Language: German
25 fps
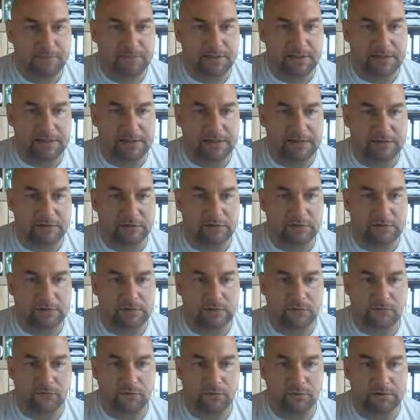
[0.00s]
Denn der ist
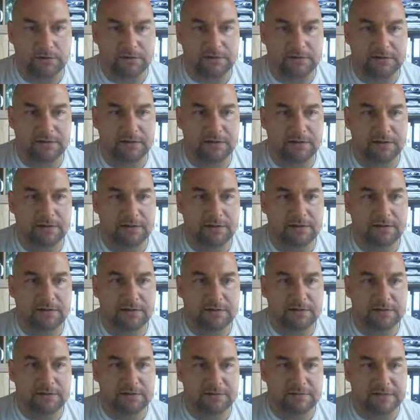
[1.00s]
natürlich aufgrund
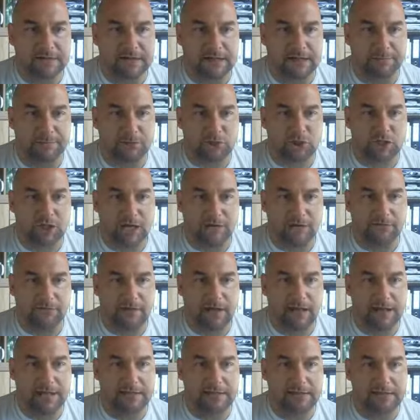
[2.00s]
seiner
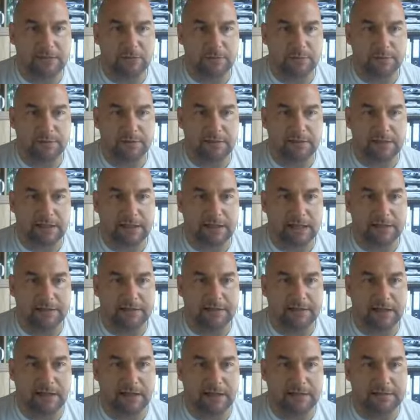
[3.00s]
Beschaffenheit nicht unbedingt der
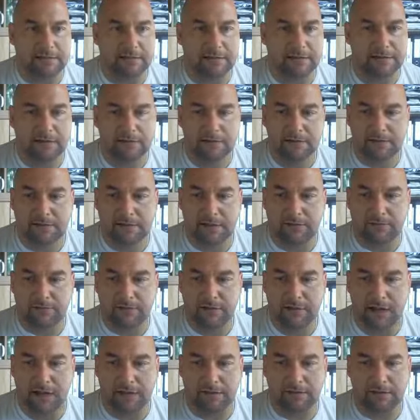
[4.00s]
Kandidat, der
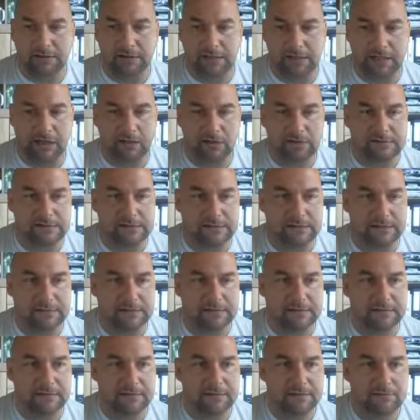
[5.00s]
viel Artillerie aushält.
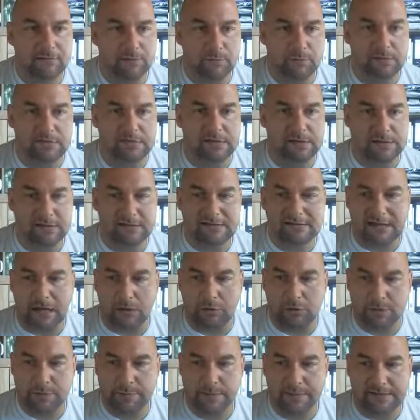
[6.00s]
Wir müssen hier den
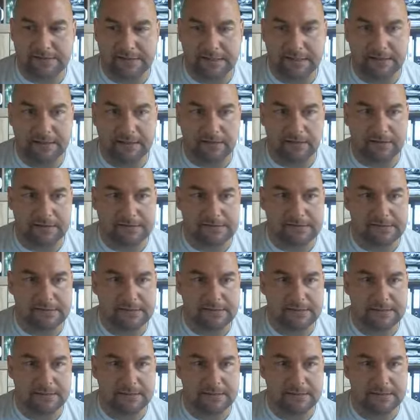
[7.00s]
Scout spielen, es geht nicht anders.